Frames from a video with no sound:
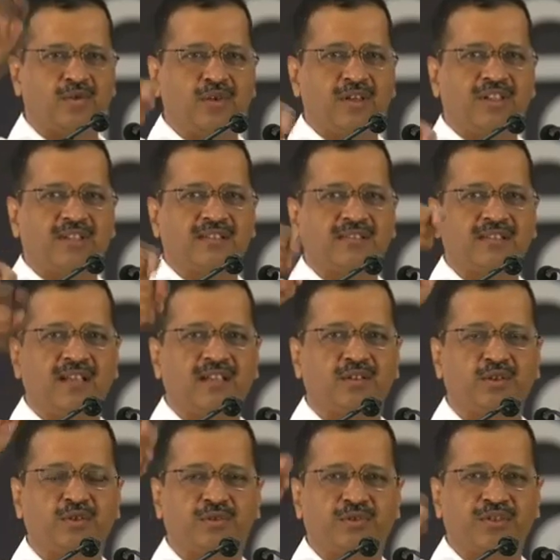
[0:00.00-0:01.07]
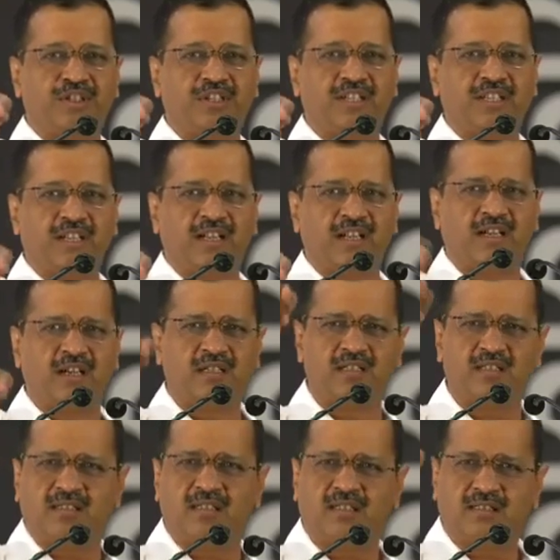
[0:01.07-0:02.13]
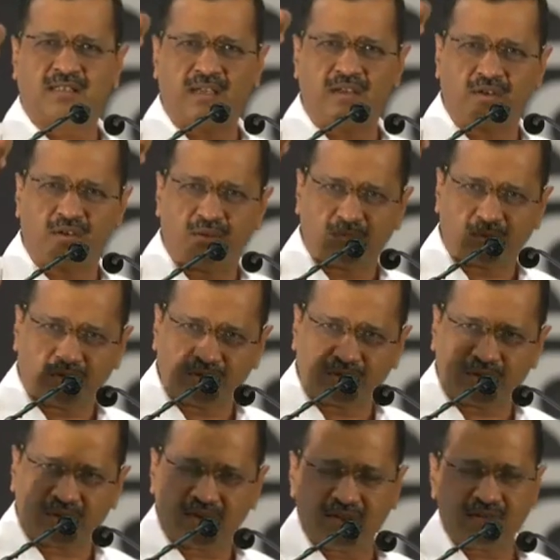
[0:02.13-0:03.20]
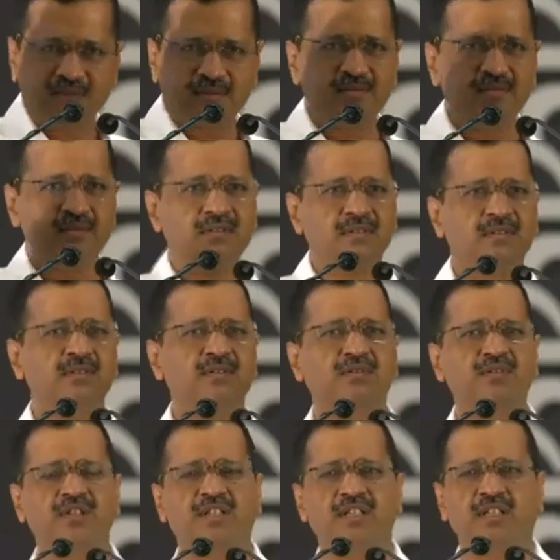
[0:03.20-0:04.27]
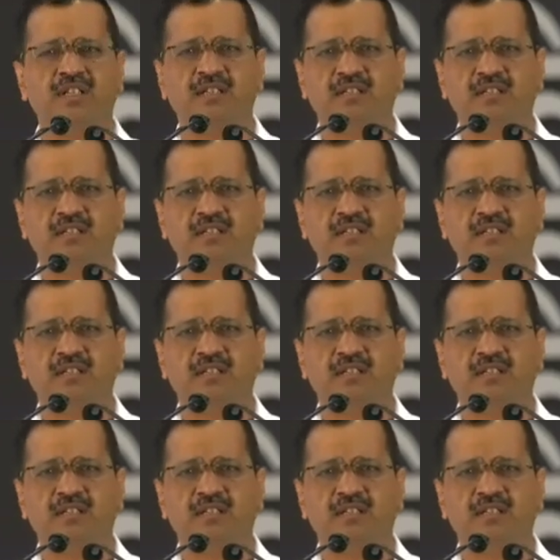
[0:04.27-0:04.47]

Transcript: कोई किसान खुदकुशी नहीं करेगा किसी किसान को हम खुदकुशी खुदकुशी नहीं